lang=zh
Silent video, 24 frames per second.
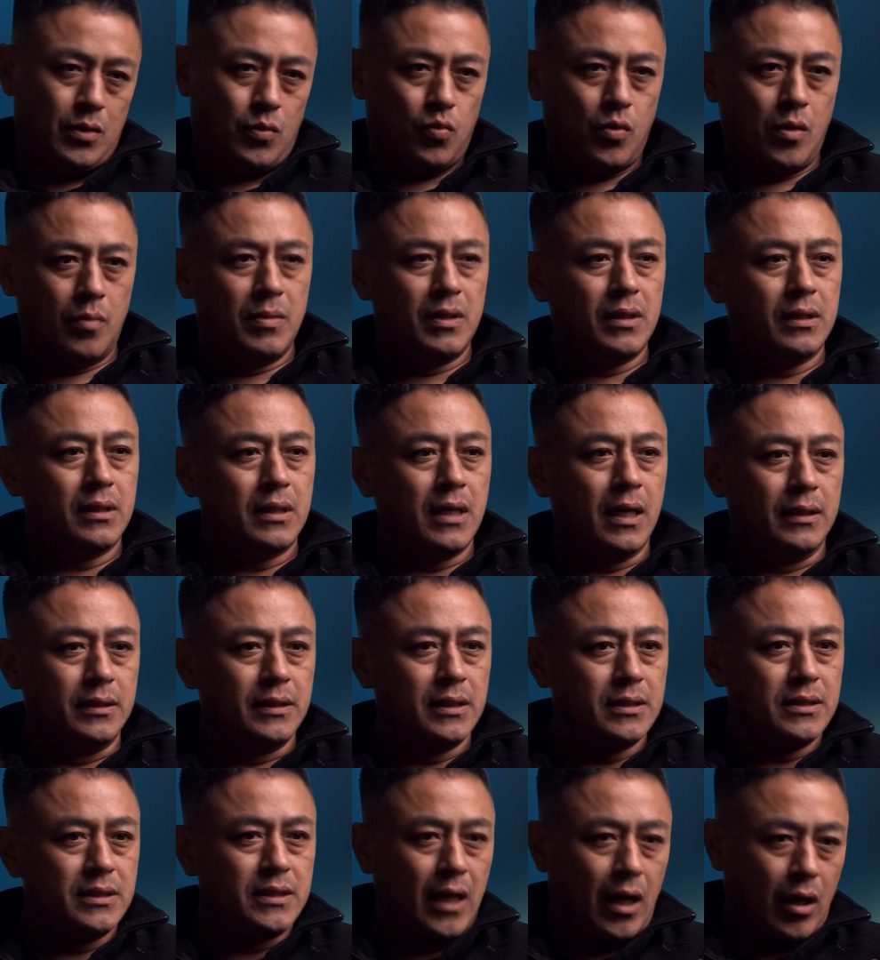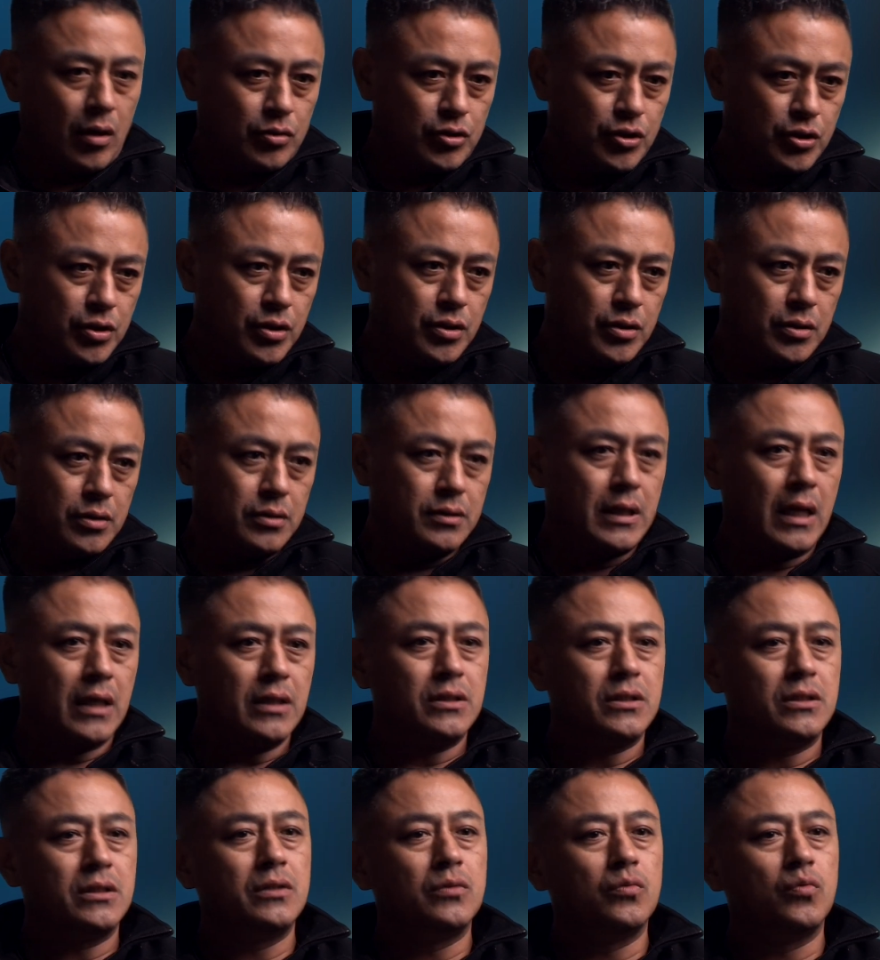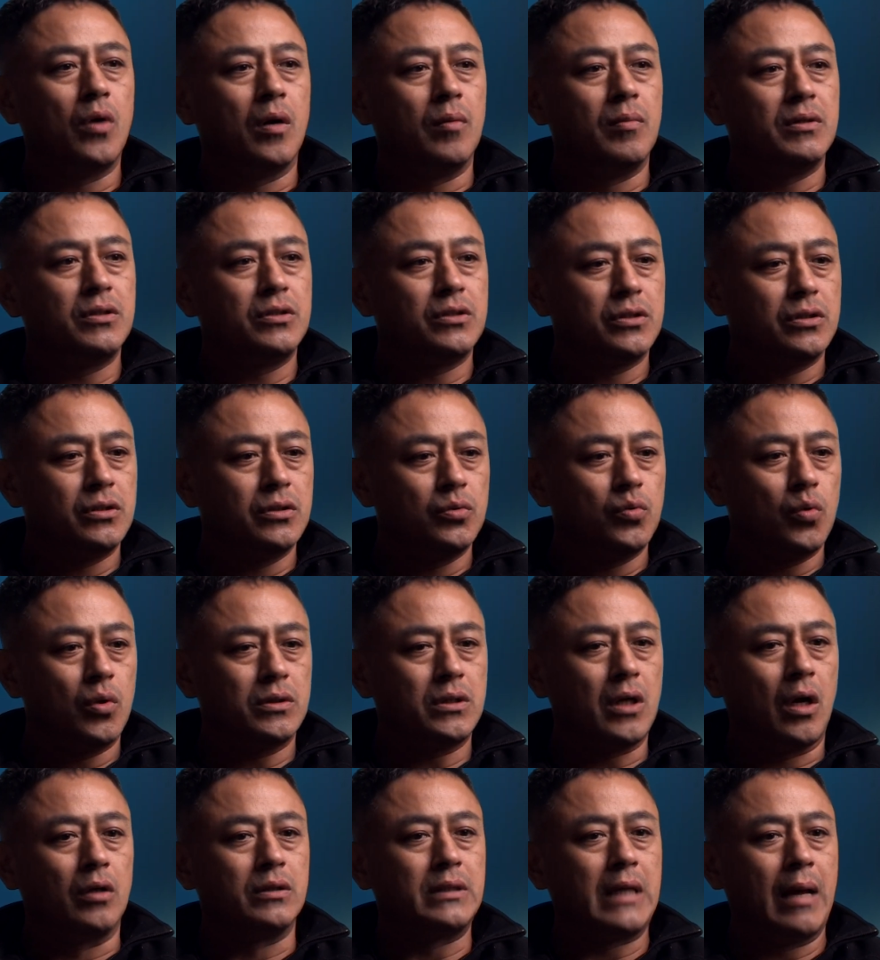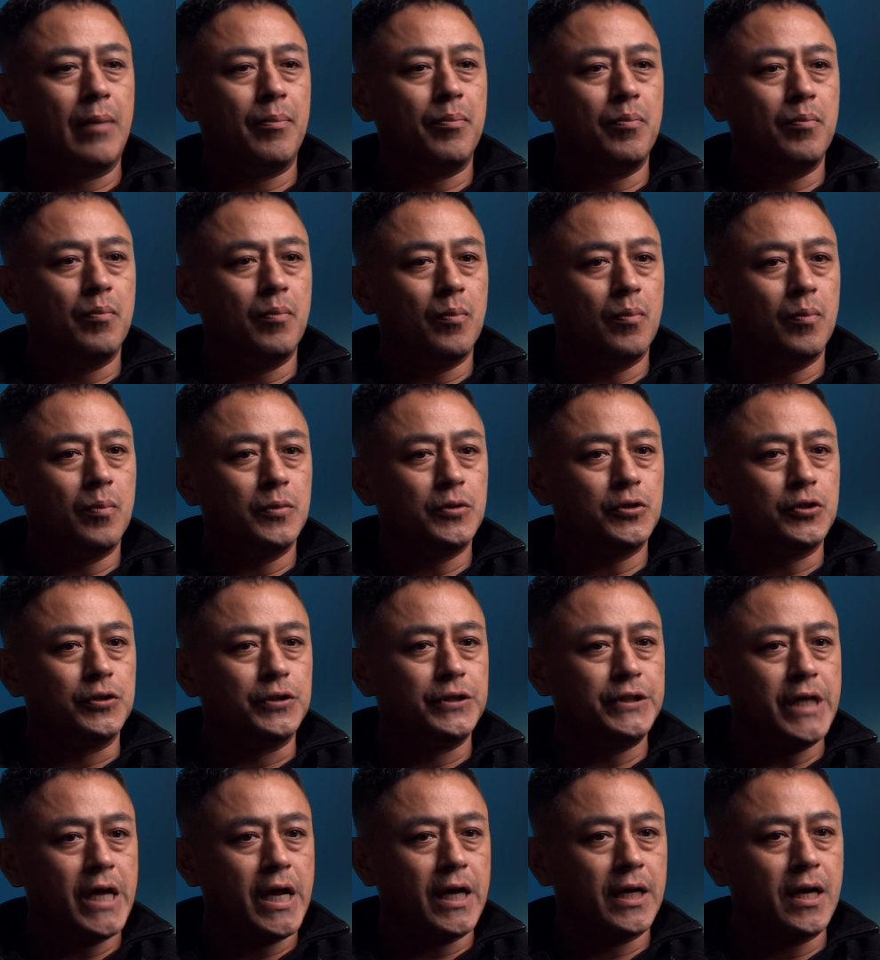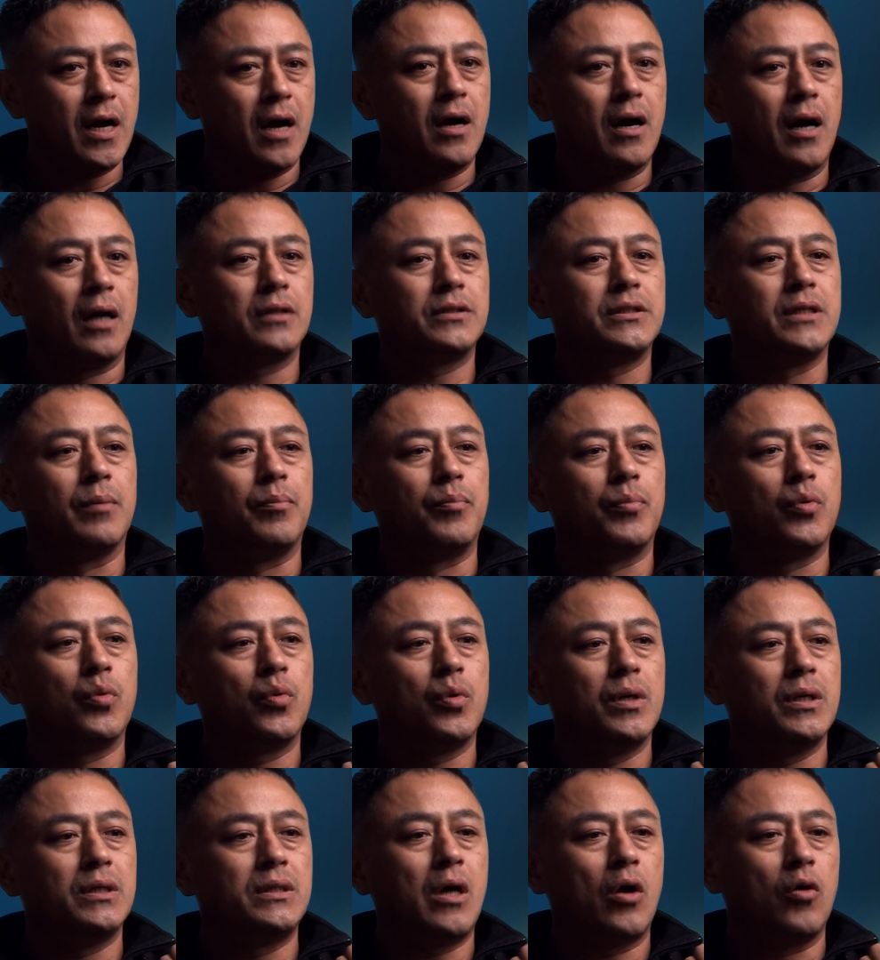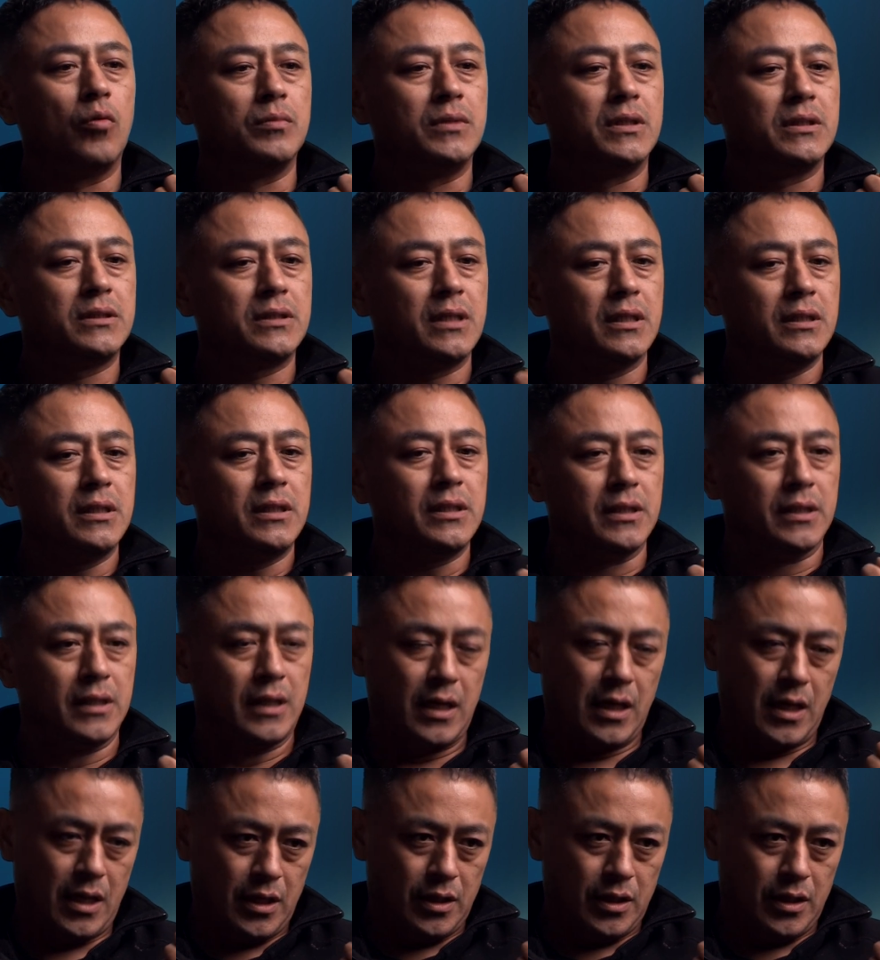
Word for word: 我们肯定想要吃，但是我们吃多少才是健康，而且不会让我们的身体，